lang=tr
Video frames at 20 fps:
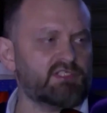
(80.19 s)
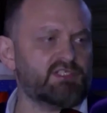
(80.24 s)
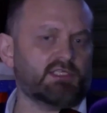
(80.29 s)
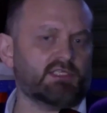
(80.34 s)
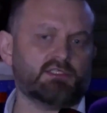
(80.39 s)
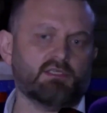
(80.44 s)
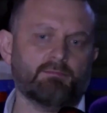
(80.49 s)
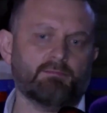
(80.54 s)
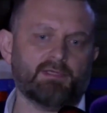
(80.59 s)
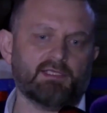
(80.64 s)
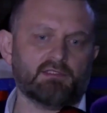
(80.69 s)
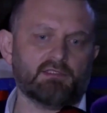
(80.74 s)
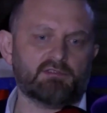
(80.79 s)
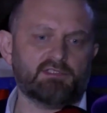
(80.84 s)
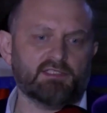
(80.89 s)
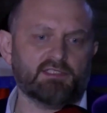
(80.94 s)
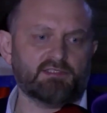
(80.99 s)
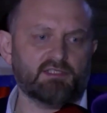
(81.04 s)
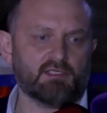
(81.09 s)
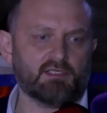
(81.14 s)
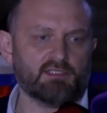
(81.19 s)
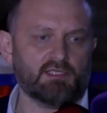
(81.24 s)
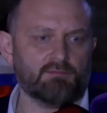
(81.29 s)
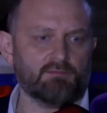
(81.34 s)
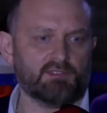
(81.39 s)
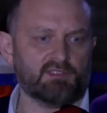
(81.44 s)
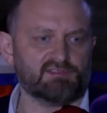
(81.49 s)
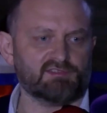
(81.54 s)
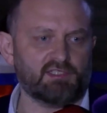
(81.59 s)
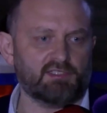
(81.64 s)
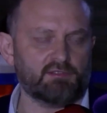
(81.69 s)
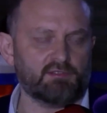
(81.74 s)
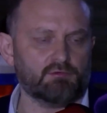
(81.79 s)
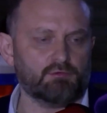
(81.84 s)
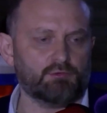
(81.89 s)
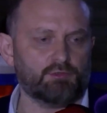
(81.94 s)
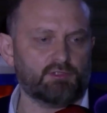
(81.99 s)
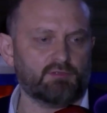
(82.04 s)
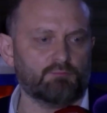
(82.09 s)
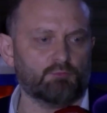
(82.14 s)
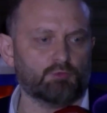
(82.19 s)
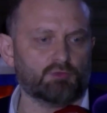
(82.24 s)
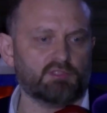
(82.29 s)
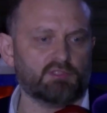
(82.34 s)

Gerçekten ben teknik adamlara saygı duyuyorum.